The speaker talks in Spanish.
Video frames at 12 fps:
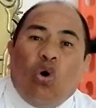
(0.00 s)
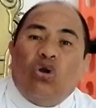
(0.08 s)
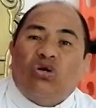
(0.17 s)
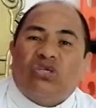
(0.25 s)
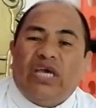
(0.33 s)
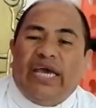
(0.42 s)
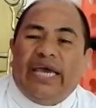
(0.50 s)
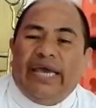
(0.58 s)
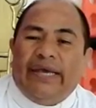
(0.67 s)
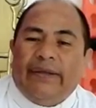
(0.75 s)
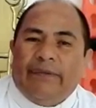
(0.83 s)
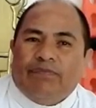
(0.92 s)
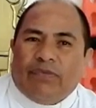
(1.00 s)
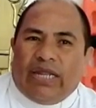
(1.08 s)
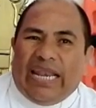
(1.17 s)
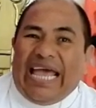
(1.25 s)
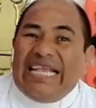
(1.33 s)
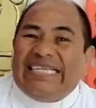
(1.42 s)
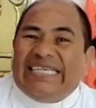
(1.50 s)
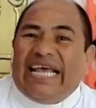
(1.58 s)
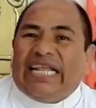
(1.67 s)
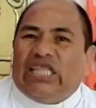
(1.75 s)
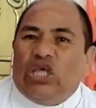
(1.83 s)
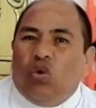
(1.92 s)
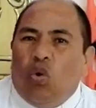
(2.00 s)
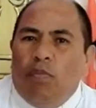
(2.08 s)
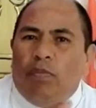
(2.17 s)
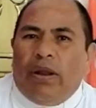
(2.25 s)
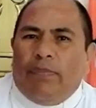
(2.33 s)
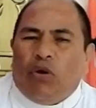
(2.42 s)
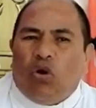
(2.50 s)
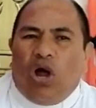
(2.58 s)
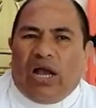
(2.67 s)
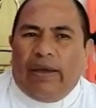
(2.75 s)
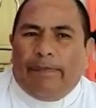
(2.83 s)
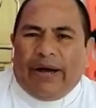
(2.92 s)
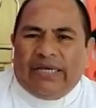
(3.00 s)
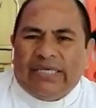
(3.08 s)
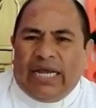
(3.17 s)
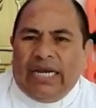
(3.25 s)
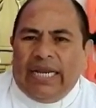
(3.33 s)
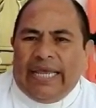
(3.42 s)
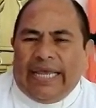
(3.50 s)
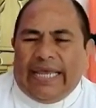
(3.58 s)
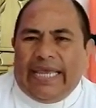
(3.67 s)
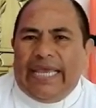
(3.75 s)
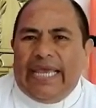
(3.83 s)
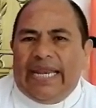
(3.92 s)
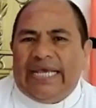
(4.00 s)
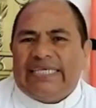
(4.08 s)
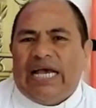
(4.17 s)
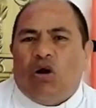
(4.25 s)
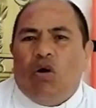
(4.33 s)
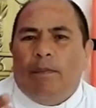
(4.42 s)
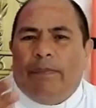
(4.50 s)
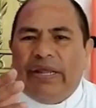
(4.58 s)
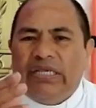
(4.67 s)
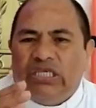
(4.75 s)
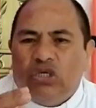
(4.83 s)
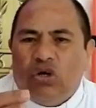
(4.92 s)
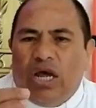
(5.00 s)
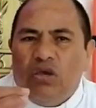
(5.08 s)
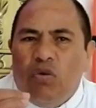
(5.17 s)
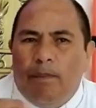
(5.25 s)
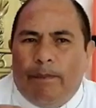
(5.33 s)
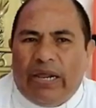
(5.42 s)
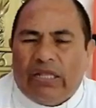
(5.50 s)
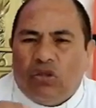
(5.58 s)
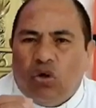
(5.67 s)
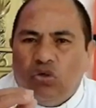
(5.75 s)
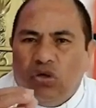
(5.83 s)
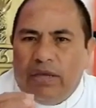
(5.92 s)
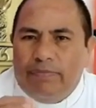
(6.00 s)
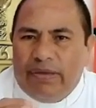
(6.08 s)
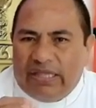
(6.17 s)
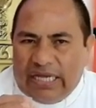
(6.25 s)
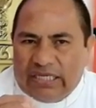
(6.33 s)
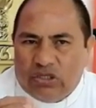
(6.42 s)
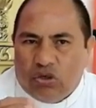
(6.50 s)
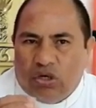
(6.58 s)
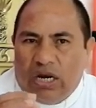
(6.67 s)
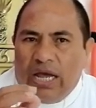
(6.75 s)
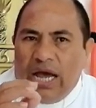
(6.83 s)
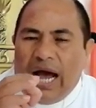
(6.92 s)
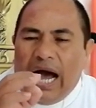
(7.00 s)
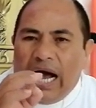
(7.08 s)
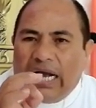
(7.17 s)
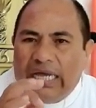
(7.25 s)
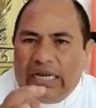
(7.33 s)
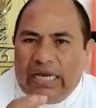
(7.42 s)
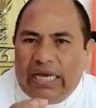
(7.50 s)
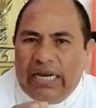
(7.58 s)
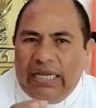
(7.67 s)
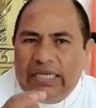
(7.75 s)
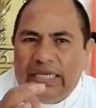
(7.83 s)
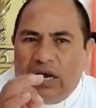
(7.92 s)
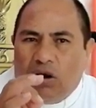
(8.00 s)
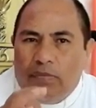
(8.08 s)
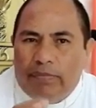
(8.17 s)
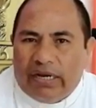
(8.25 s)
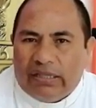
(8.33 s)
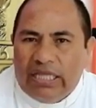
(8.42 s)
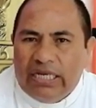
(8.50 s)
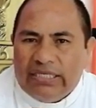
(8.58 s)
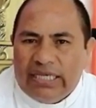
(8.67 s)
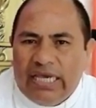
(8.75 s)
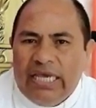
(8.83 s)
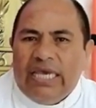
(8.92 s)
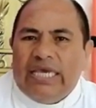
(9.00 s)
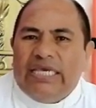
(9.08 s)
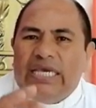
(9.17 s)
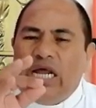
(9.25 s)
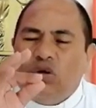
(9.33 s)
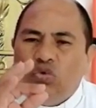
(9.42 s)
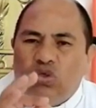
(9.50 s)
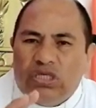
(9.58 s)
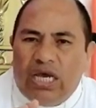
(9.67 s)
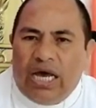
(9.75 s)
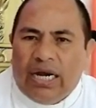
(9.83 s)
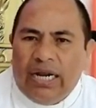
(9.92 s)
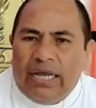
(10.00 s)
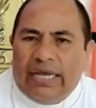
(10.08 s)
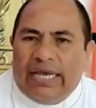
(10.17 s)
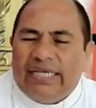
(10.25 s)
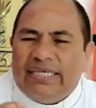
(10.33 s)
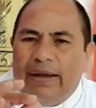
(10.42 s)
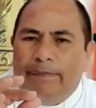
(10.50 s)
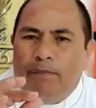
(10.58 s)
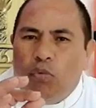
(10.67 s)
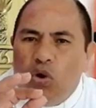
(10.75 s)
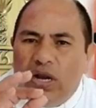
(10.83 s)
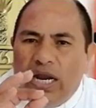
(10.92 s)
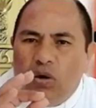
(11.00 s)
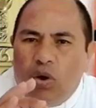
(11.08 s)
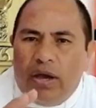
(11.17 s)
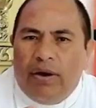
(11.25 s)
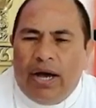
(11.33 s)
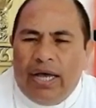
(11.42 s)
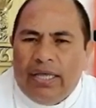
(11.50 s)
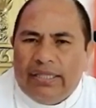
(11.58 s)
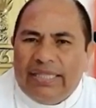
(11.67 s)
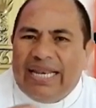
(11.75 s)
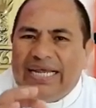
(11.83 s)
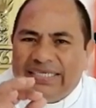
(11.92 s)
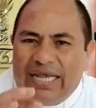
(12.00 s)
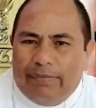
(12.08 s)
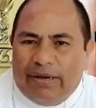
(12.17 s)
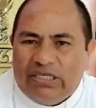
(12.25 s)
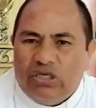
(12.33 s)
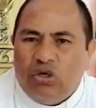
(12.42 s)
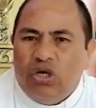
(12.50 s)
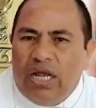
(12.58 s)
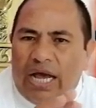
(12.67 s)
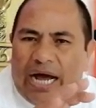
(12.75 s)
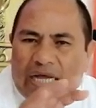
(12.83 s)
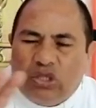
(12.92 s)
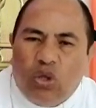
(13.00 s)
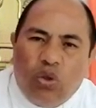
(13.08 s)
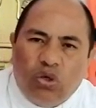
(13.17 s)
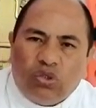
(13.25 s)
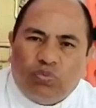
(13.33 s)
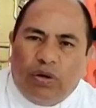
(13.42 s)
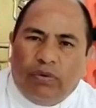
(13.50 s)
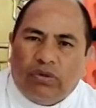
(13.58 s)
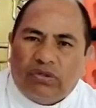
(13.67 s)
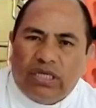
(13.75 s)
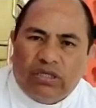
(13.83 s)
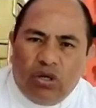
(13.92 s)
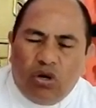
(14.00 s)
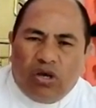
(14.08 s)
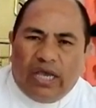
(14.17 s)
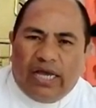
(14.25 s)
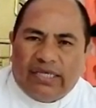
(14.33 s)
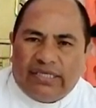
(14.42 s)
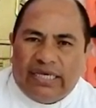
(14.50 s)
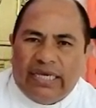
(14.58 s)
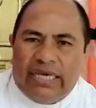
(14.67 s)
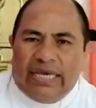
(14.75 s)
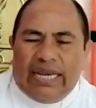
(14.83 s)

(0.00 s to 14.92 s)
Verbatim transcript: conoce la incertidumbre por lo que pasan y en esa comprensión hay un perdón y una invitación a creer y a convertirse y a anunciar esa buena nueva de la salvación a todos los pueblos. Eso es lo que hace.